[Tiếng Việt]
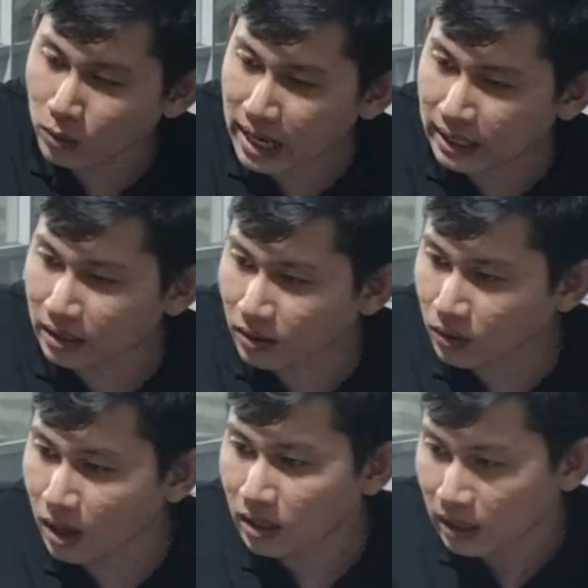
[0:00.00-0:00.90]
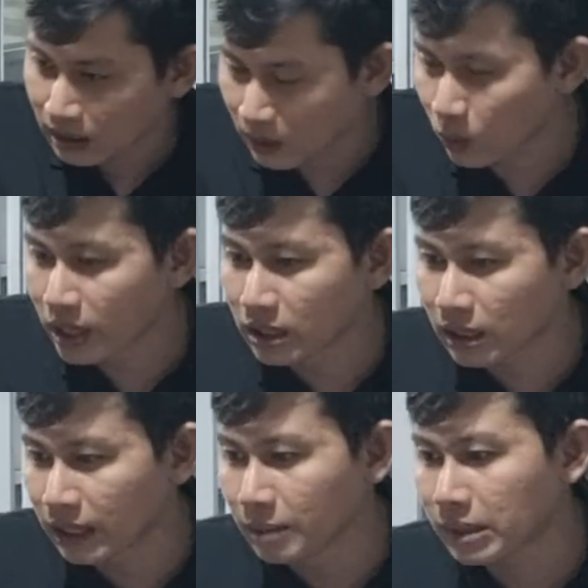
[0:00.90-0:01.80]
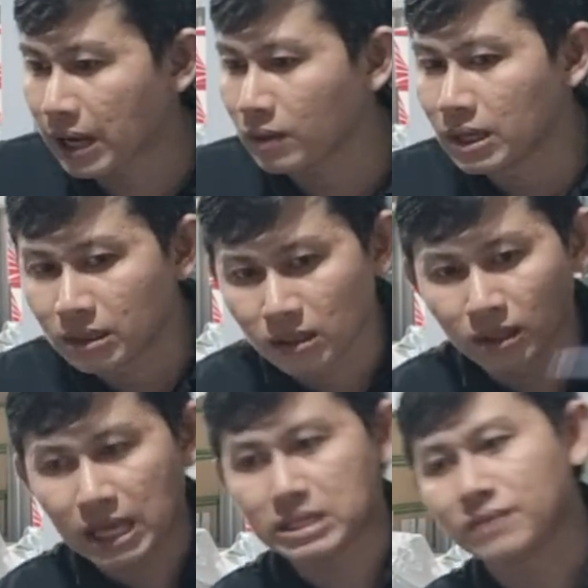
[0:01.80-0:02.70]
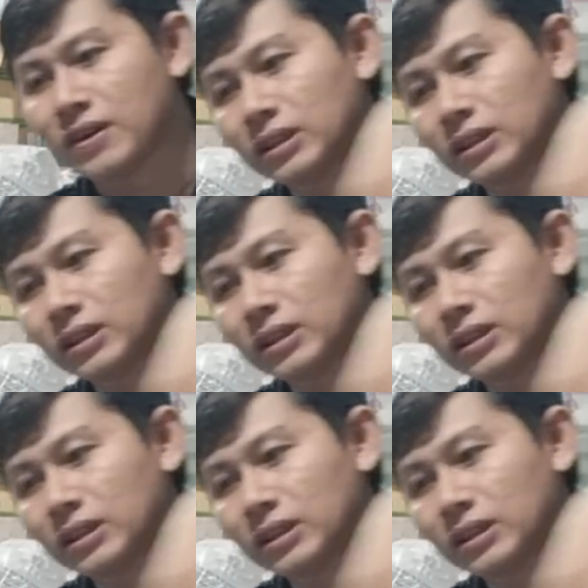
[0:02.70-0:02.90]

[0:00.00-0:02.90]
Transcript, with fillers: đậu trái Thái đưa vô đó, và tùy những thời điểm nào thì nữa Thái sẽ